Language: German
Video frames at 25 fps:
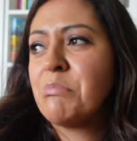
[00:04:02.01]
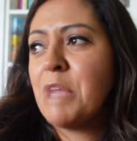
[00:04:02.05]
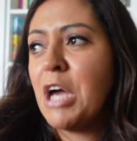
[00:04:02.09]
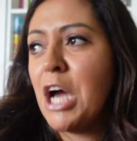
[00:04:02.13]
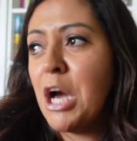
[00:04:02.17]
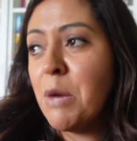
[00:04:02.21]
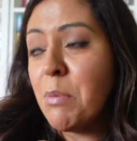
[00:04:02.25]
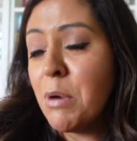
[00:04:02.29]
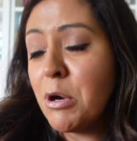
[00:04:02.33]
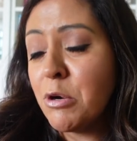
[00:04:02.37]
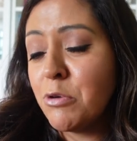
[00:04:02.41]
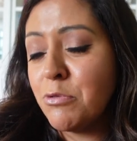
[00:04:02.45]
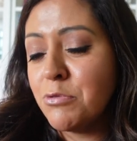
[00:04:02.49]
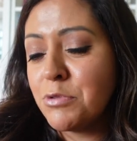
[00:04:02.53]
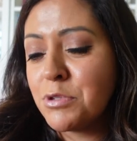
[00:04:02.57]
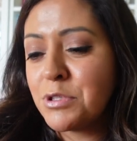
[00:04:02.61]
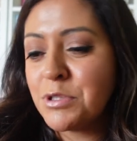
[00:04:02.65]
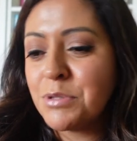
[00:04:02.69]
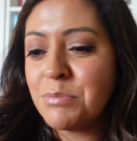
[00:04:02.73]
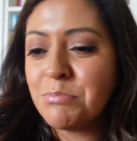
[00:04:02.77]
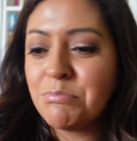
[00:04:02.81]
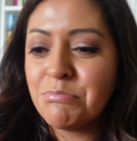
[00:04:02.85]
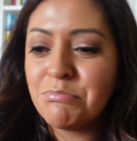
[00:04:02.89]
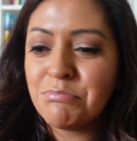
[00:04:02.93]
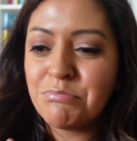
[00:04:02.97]
Aber
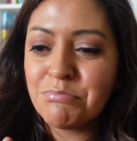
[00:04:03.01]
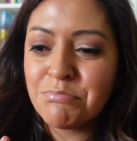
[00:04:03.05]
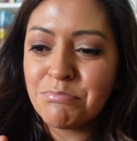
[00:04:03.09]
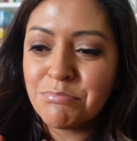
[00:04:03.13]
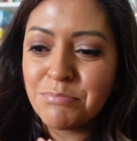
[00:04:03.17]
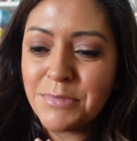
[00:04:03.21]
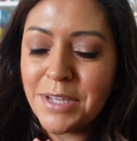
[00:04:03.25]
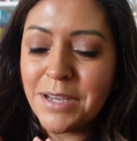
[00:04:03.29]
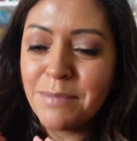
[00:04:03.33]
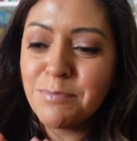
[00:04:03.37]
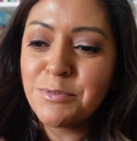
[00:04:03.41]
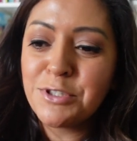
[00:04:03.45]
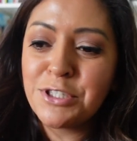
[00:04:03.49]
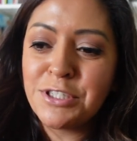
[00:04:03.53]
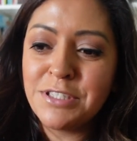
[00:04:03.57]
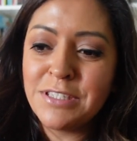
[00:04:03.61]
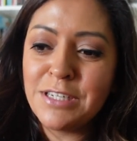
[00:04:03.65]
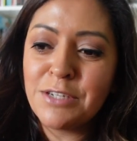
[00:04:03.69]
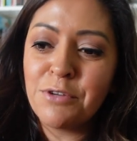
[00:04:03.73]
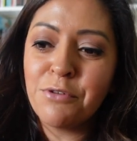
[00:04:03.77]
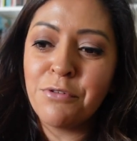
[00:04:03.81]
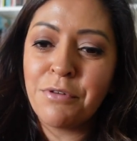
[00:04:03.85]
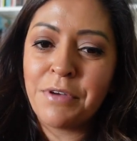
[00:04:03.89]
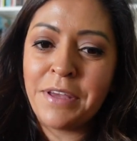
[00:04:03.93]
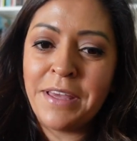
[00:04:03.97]
gut habe ich
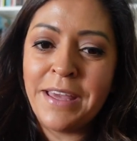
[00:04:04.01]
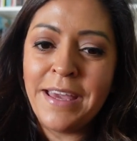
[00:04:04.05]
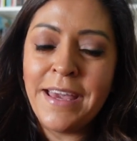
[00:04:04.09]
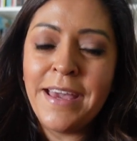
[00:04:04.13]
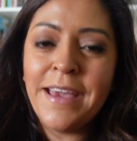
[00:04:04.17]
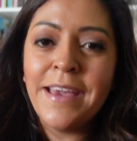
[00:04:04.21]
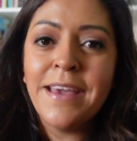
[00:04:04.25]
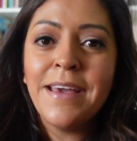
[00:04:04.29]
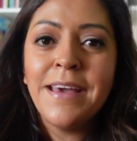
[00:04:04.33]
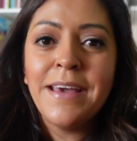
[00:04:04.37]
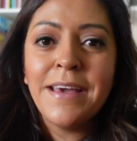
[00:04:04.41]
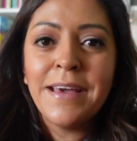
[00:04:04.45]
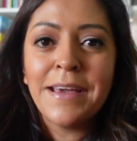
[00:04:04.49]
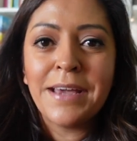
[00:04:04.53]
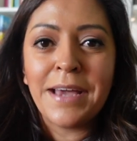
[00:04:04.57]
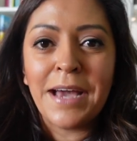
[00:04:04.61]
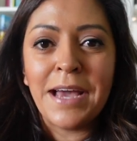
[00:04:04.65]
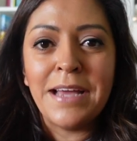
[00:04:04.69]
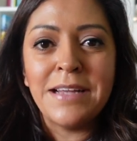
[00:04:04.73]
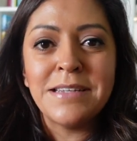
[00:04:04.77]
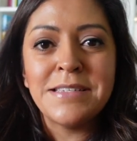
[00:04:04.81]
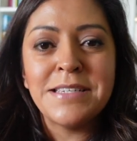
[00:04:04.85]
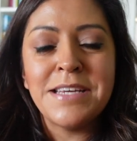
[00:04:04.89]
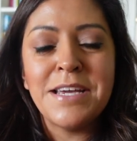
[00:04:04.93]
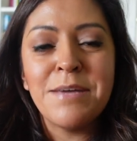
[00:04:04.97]
gesagt, okay,
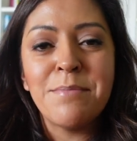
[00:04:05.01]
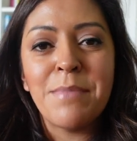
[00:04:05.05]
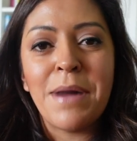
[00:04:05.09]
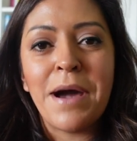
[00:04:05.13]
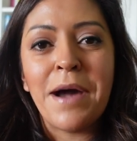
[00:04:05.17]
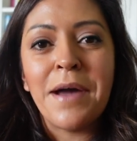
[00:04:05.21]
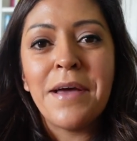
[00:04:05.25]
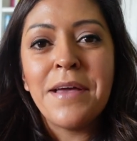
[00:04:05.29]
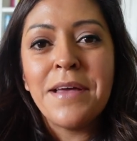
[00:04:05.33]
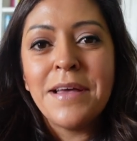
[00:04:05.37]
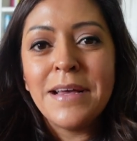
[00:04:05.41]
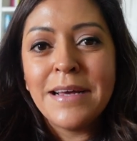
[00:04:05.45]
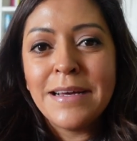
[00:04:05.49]
kein Thema.